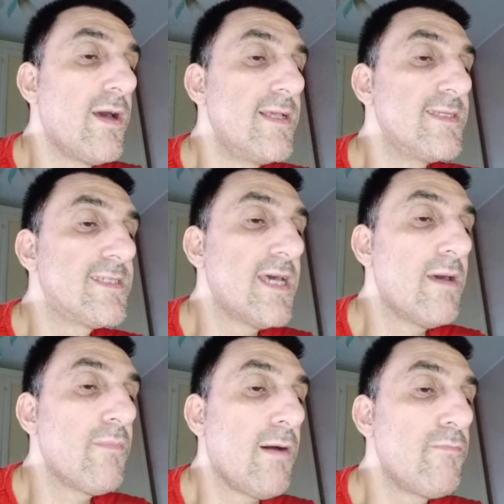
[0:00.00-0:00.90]
e
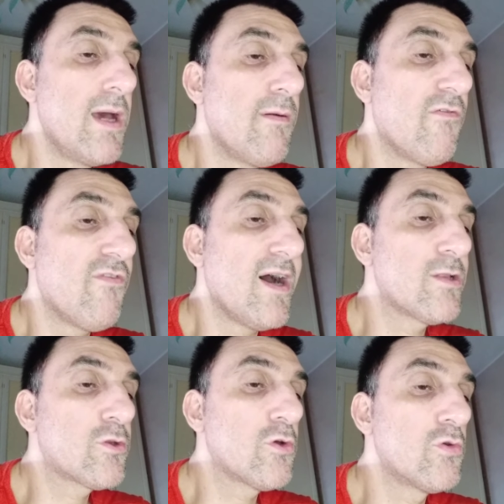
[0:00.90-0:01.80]
insieme abbiamo
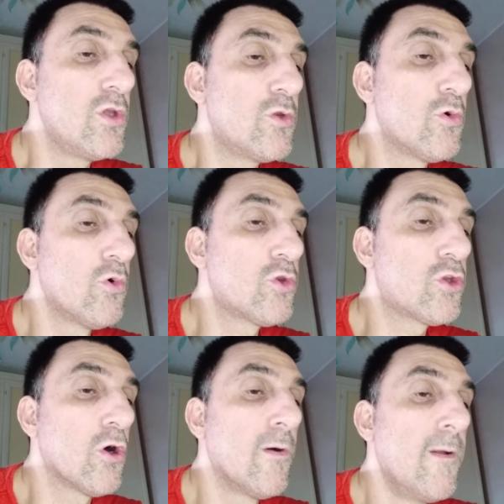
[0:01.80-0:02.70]
fatto di
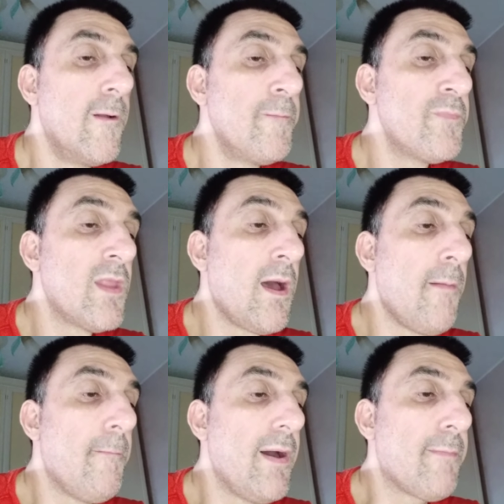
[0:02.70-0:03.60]
tutto
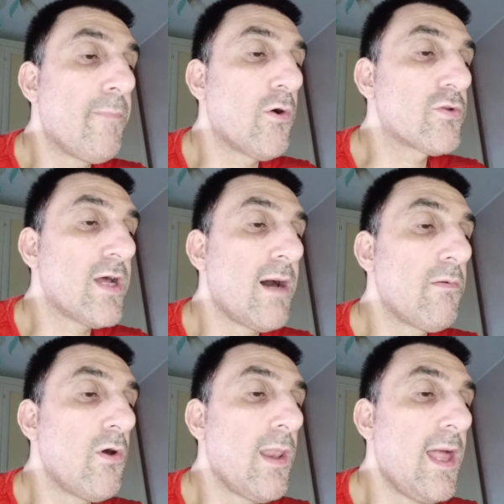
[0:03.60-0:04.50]
per
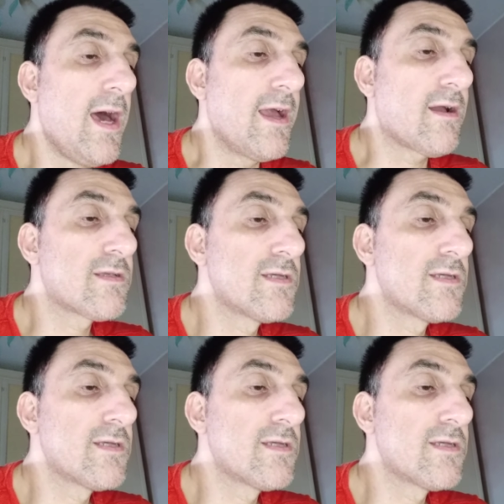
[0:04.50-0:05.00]
portarlo all'AEC.